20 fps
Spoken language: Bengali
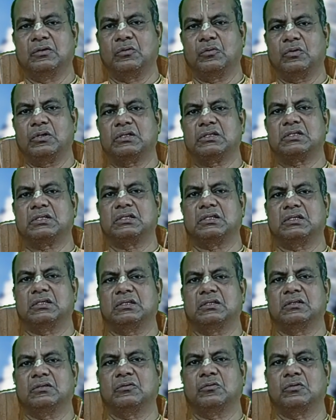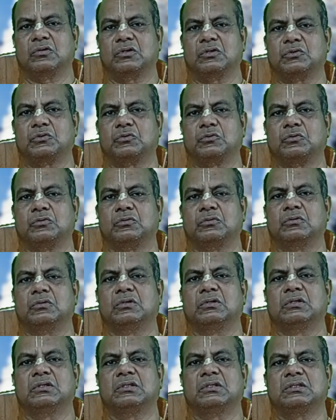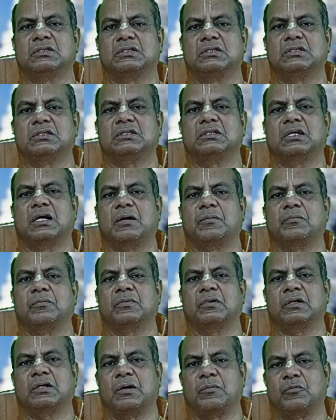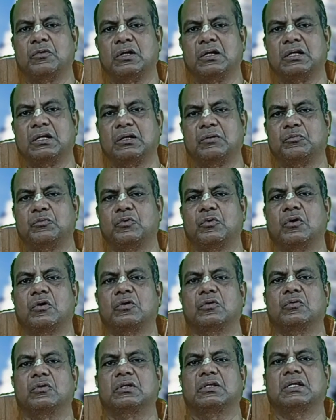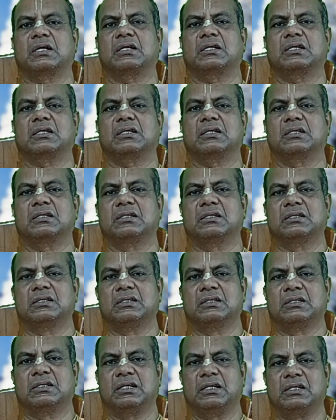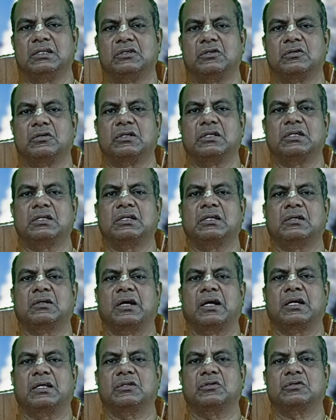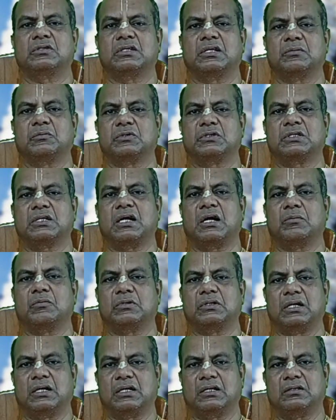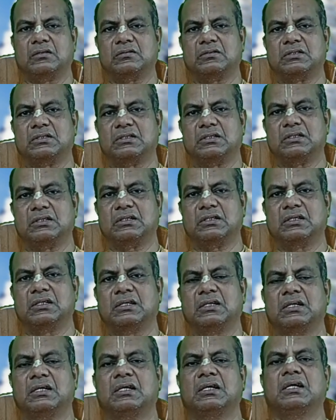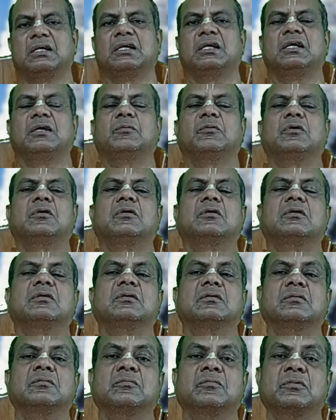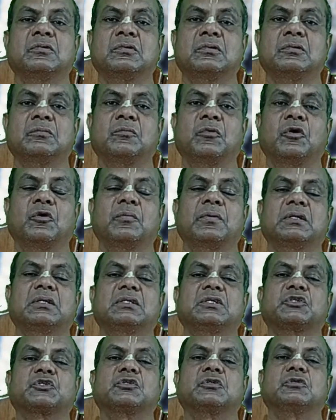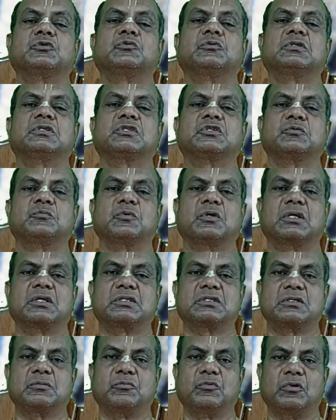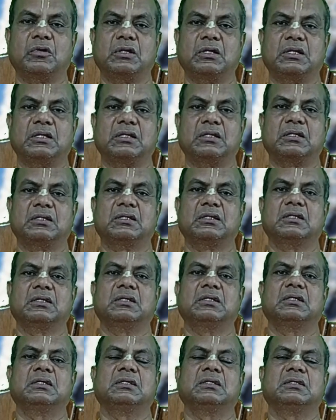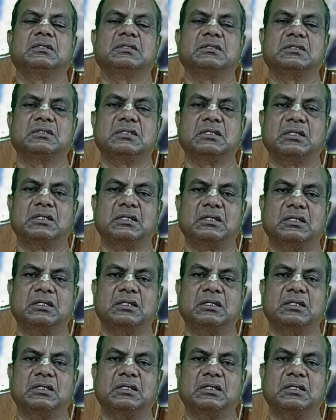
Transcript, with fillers: রয়েছে কোনো কিছু সেই কাম কামনাটাকে পূরণ করে থাকে এই জন্য এই একাদশীর নাম হচ্ছে কামদা একাদশী এবং ভগবান কৃষ্ণ যুধিষ্ঠির মহারাজকে বললেন যে